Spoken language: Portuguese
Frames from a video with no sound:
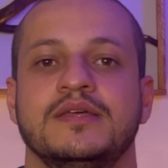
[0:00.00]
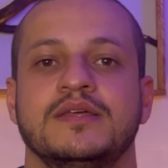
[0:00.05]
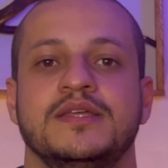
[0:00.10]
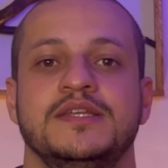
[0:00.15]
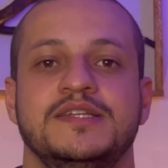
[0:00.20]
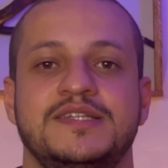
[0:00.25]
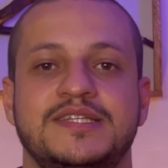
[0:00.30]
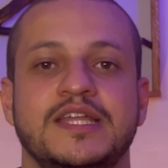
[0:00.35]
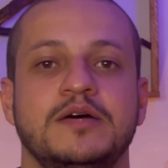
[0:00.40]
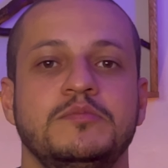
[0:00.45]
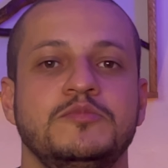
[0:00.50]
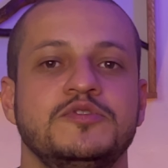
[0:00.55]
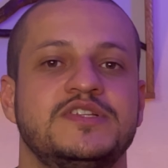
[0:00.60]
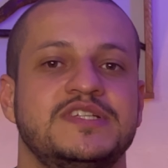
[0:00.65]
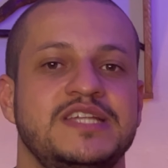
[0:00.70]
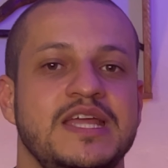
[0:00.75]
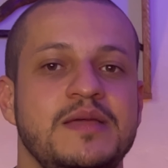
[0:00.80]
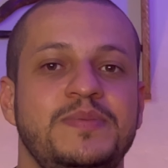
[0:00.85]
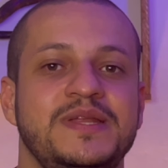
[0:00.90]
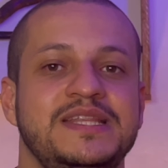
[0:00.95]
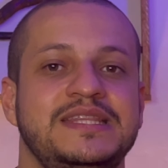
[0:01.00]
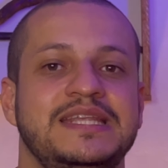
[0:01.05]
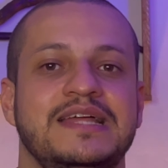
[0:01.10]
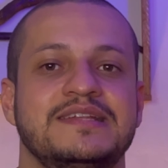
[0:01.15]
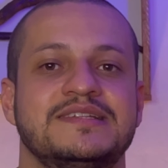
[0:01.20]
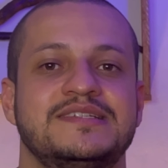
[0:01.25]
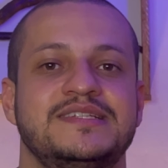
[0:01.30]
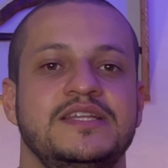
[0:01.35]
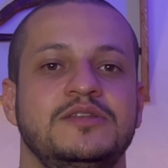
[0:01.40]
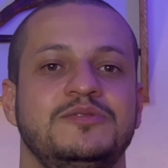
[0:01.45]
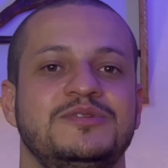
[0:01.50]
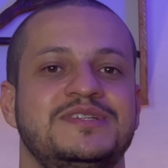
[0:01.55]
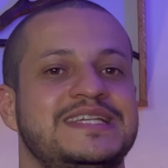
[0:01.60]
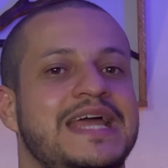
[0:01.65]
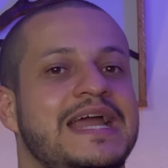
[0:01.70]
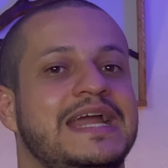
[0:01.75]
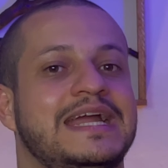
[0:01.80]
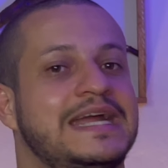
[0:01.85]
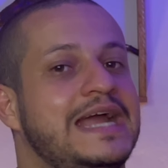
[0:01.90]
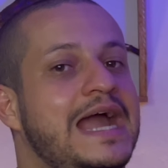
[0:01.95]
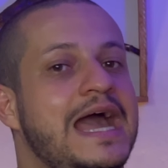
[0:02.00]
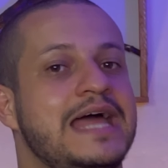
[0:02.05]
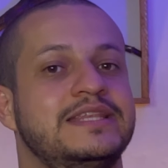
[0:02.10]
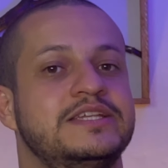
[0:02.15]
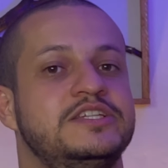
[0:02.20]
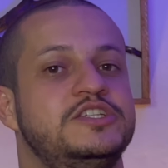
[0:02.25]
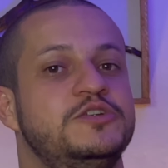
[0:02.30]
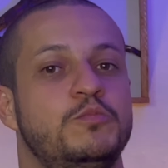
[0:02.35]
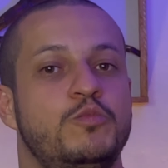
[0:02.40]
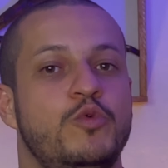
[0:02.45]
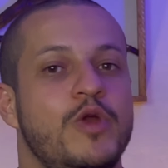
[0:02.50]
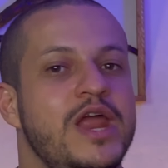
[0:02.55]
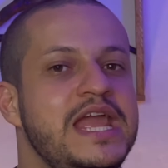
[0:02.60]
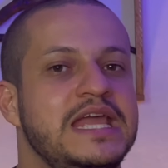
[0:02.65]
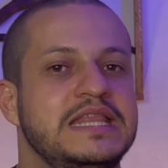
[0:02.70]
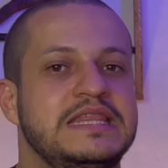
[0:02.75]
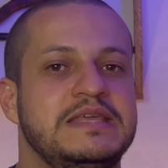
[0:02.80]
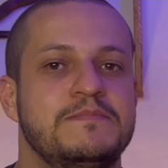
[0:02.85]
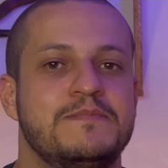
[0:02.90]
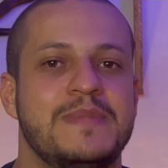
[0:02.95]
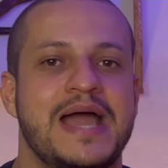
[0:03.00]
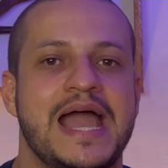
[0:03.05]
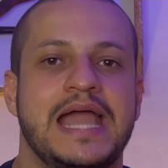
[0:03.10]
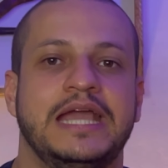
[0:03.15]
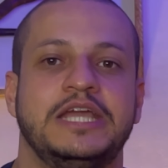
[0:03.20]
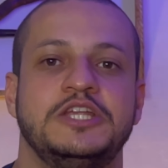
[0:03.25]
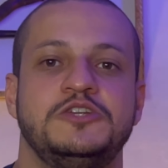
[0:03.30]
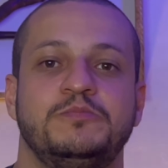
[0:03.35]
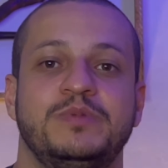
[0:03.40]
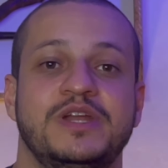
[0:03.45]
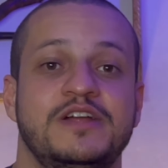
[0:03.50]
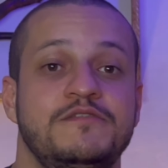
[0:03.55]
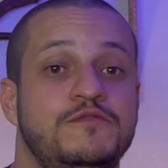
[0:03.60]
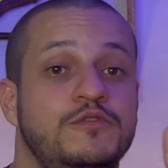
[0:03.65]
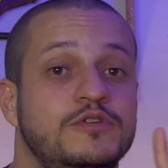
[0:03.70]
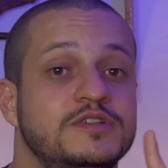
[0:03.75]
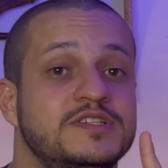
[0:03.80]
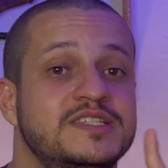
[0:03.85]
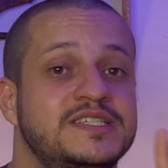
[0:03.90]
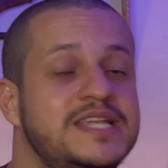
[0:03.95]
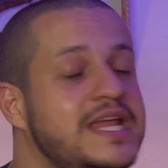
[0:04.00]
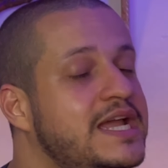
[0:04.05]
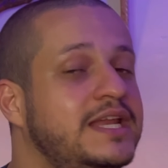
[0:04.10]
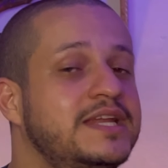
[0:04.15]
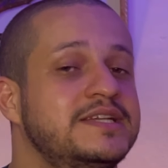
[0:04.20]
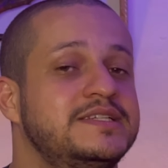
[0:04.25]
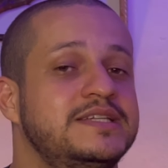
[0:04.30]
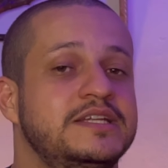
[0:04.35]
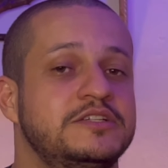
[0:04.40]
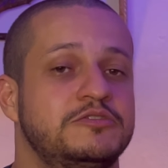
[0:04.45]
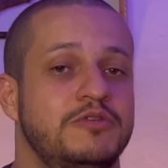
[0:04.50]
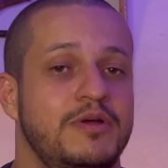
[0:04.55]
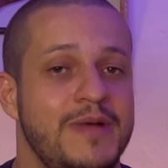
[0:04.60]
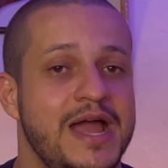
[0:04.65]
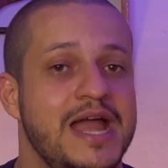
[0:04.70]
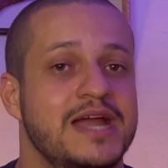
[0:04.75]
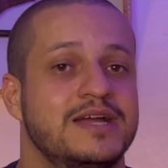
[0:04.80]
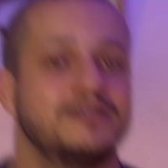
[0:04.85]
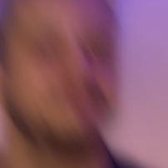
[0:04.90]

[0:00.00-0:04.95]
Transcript: Estamos sempre trazendo sacadas de branding, marketing para você crescer a sua marca.